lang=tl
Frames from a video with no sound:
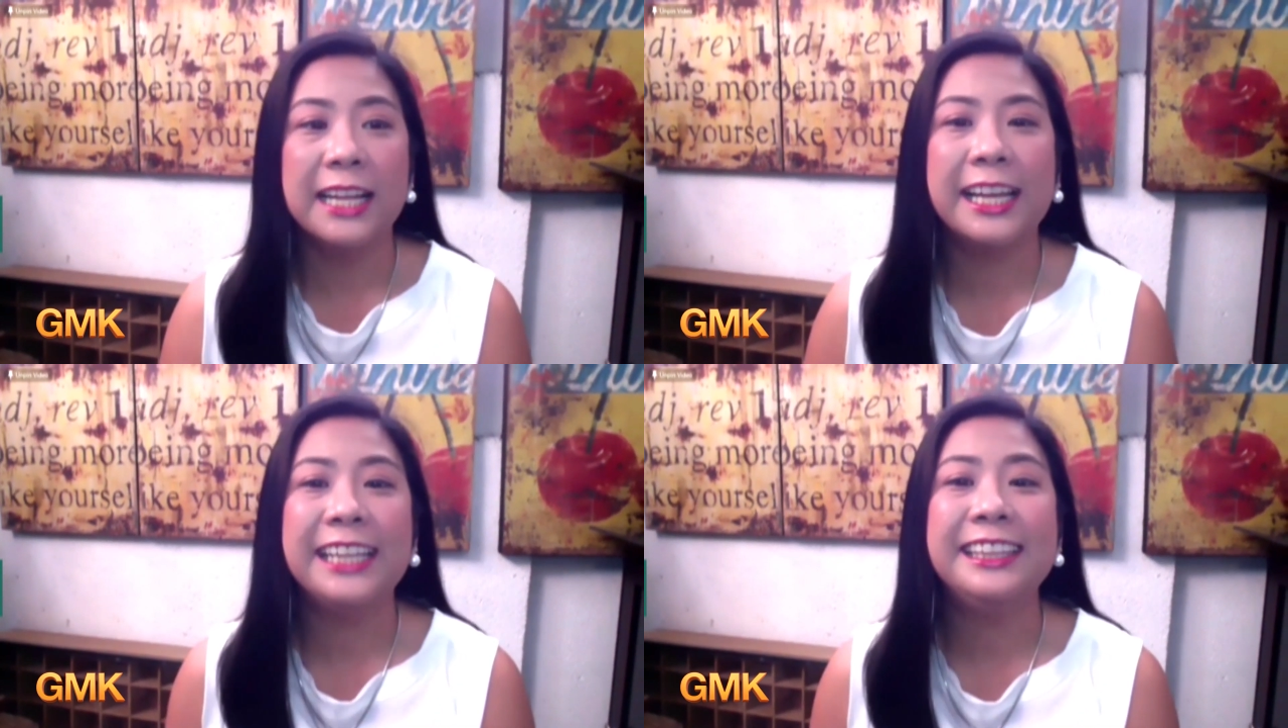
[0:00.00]

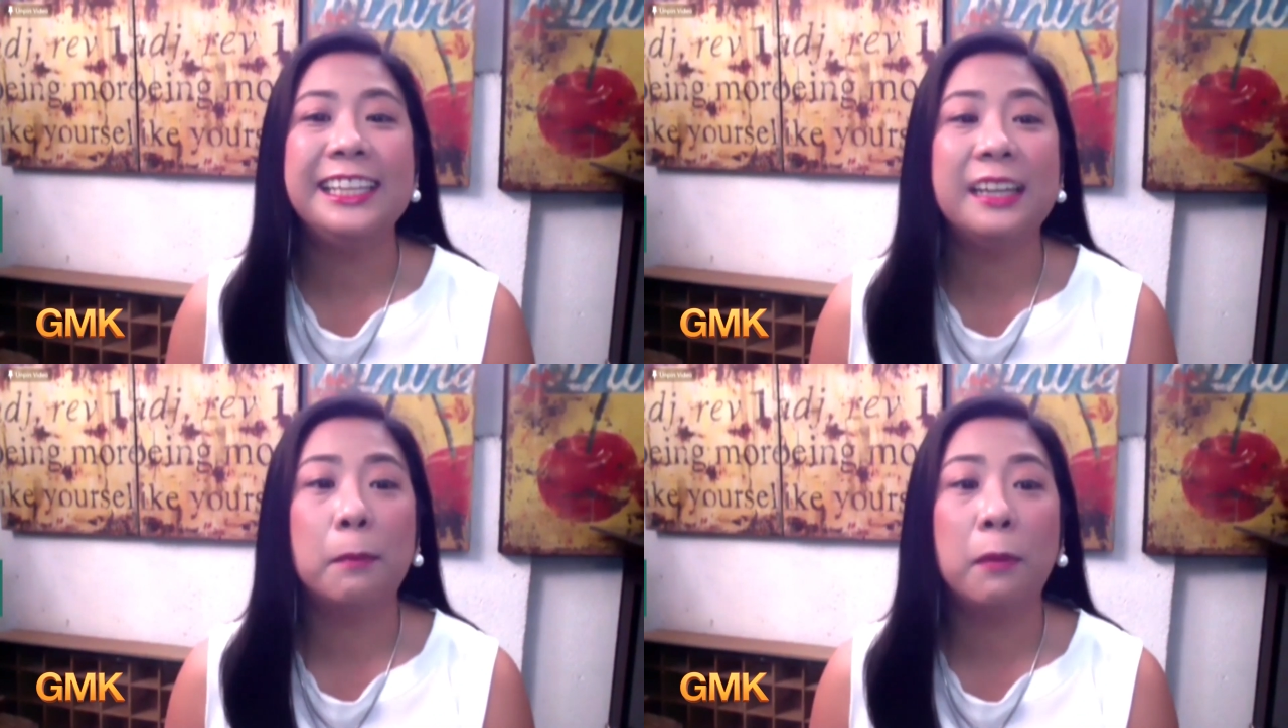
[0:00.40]
na
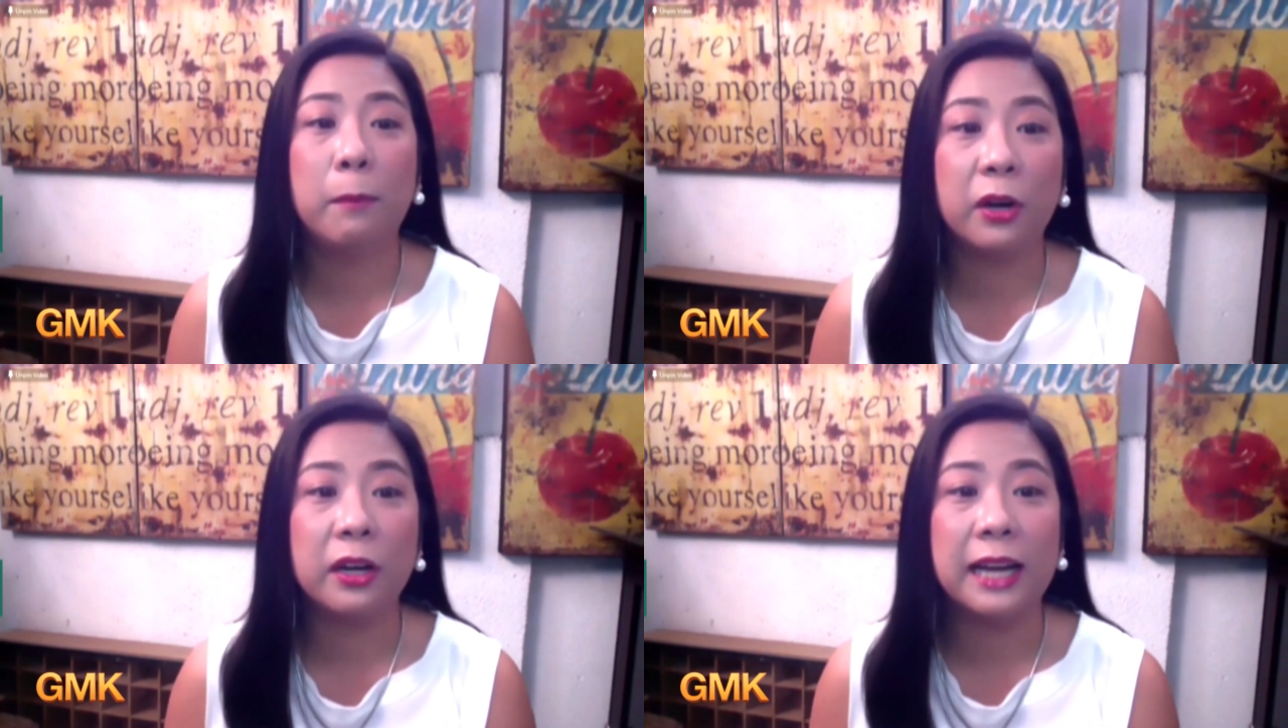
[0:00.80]
hindi na
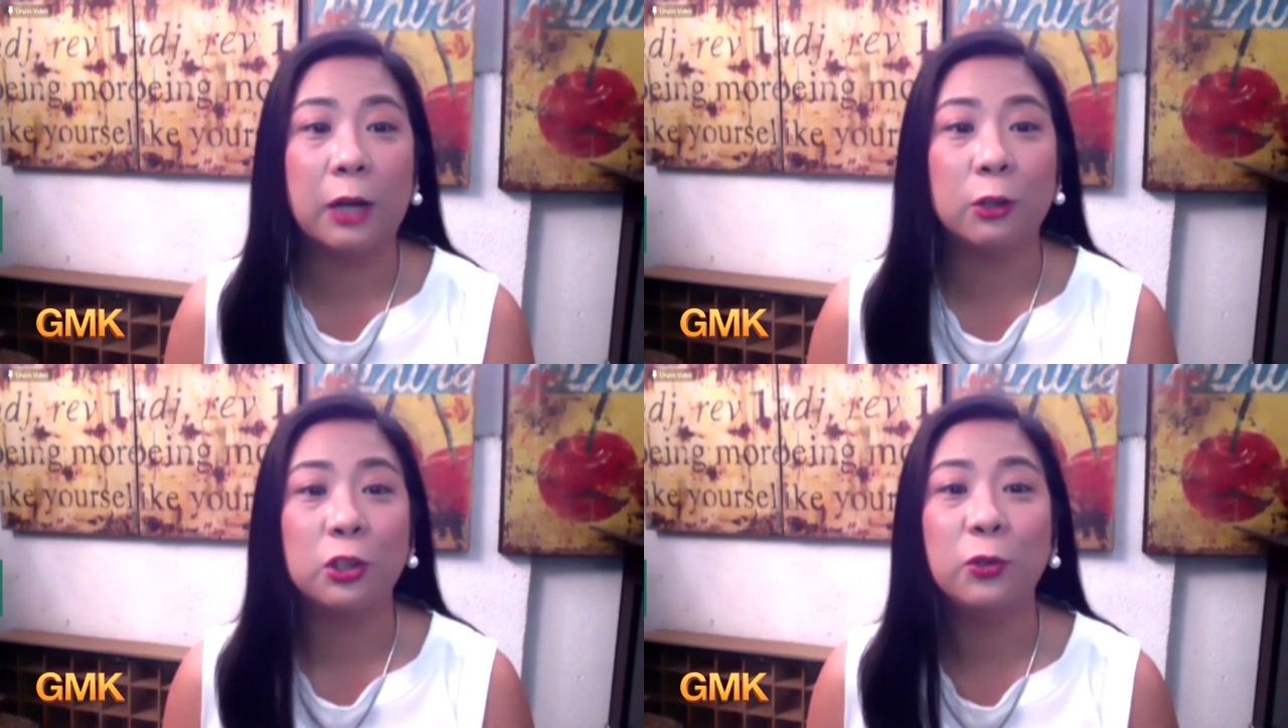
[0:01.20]
burn
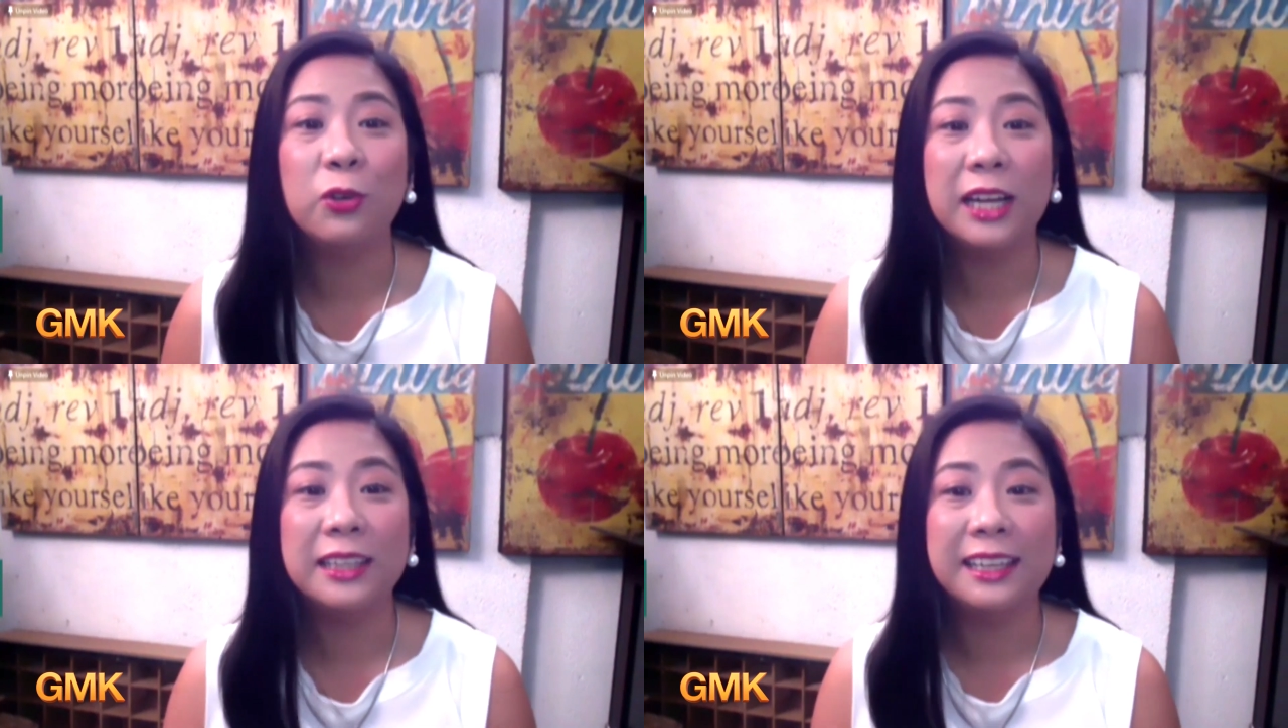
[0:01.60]
out
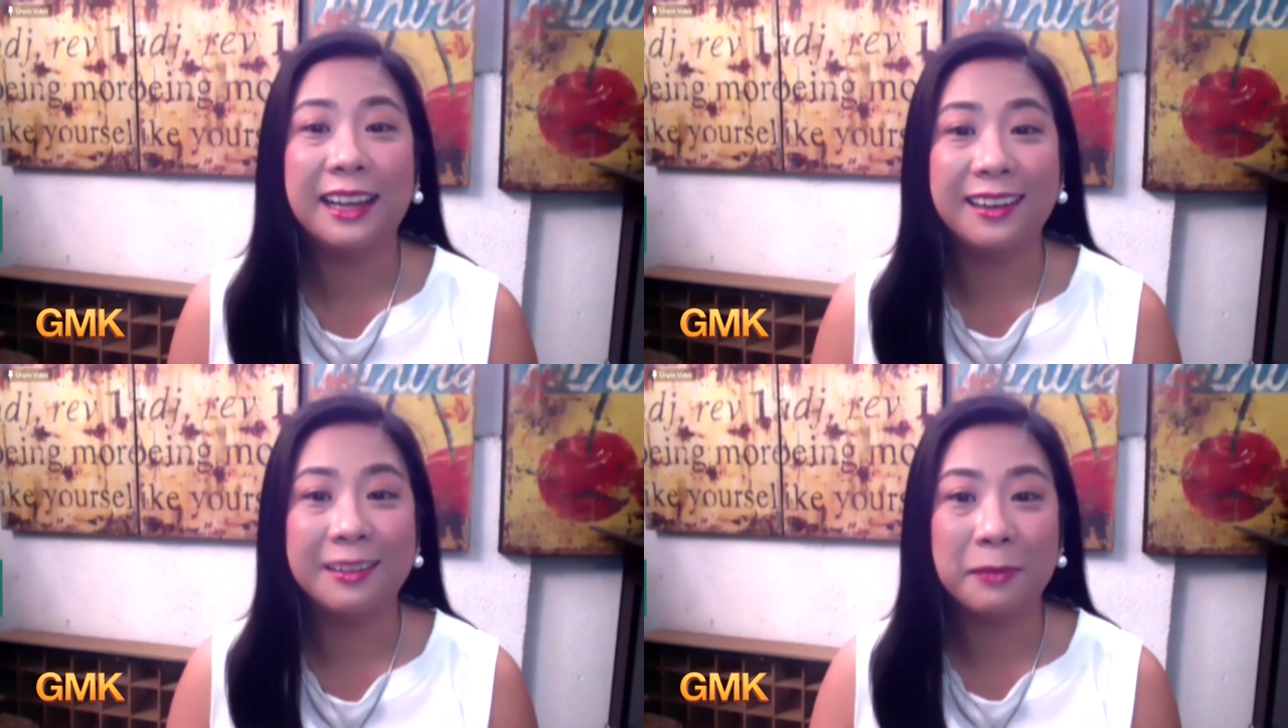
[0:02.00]
yung
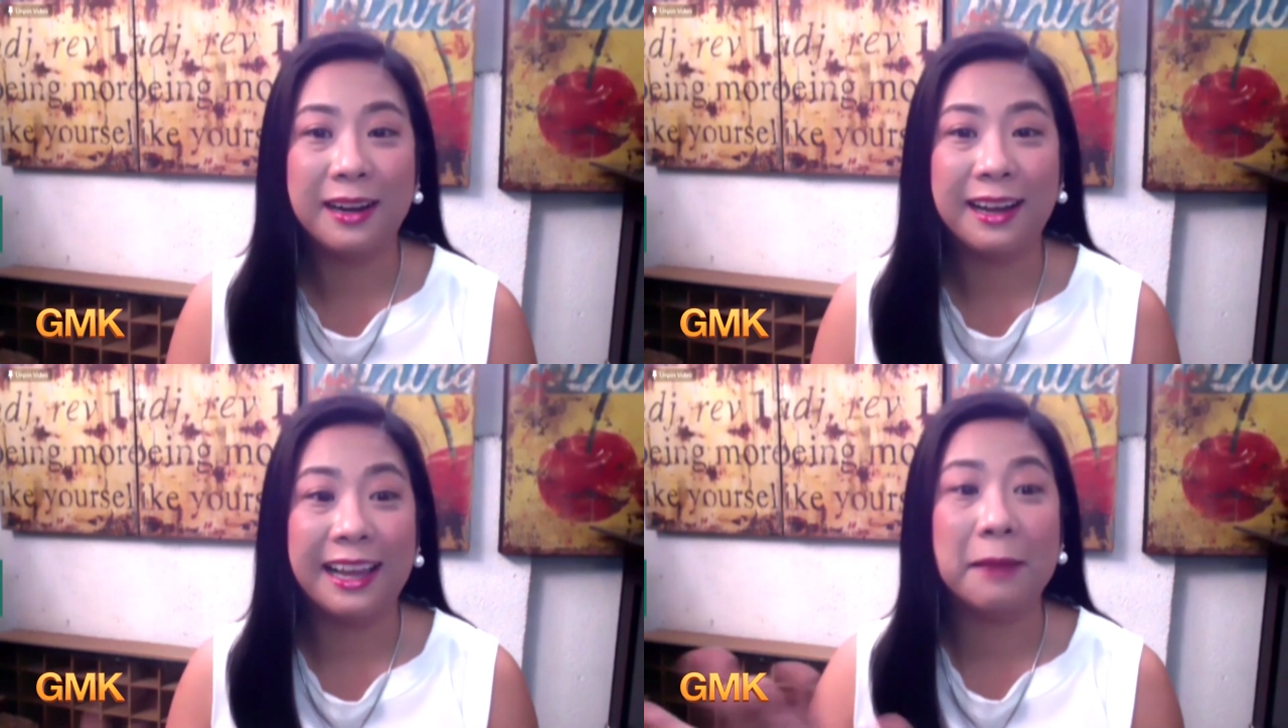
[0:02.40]
kanilang
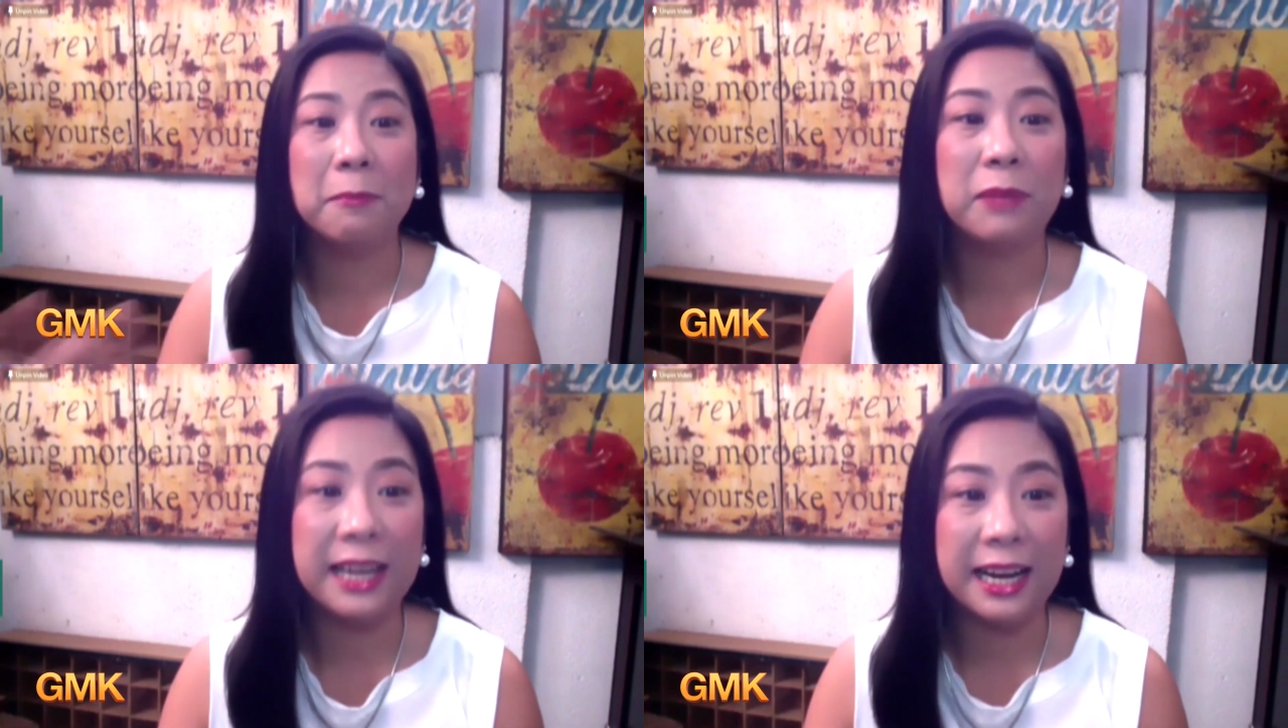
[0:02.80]
mga
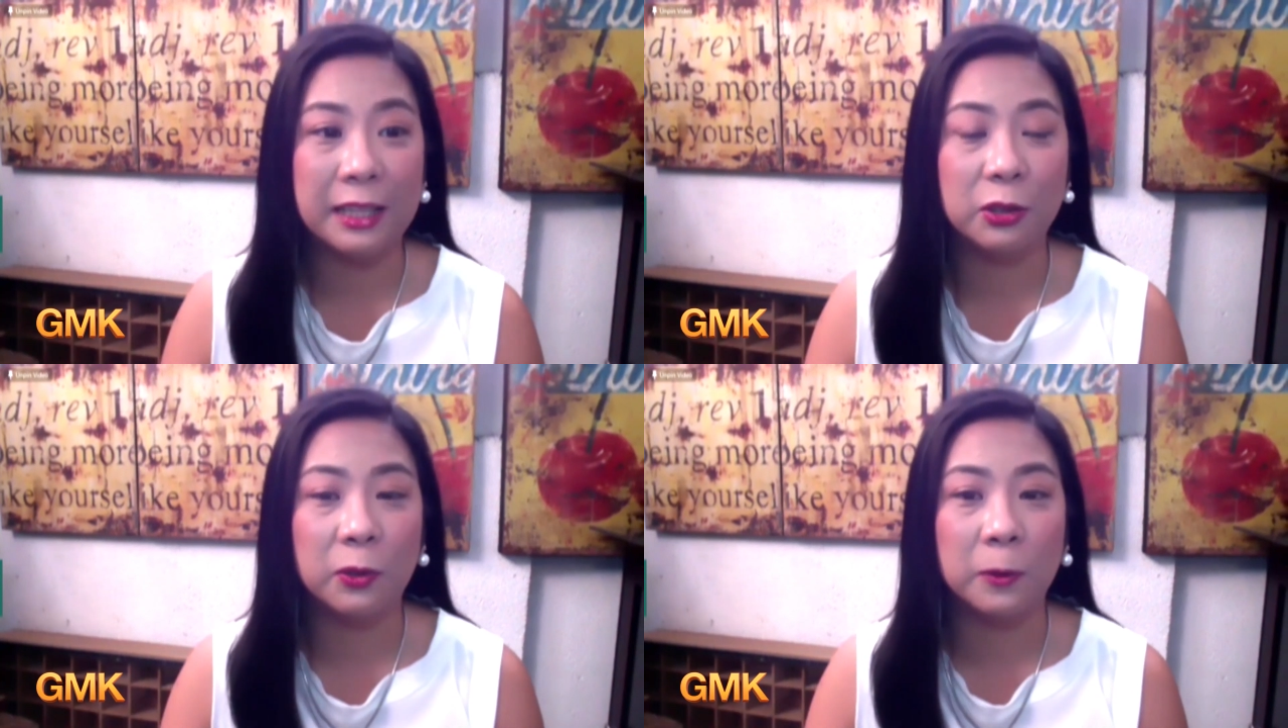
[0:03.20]

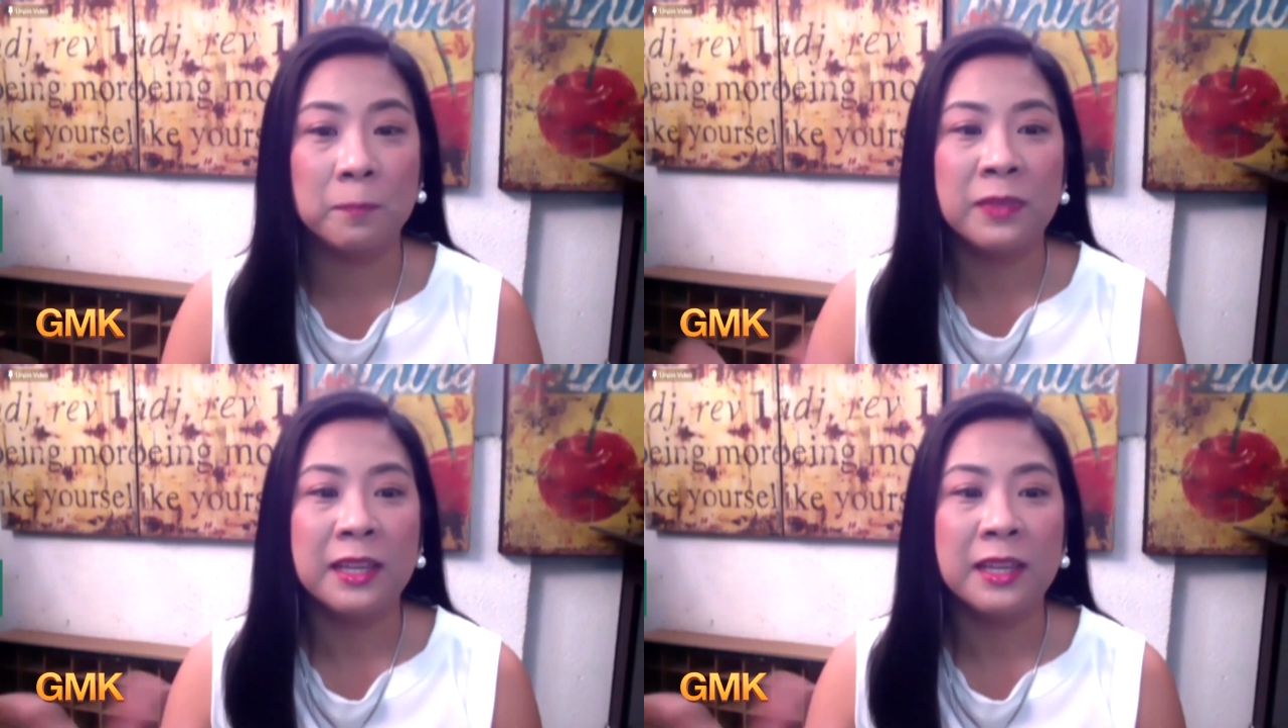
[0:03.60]
empleyado.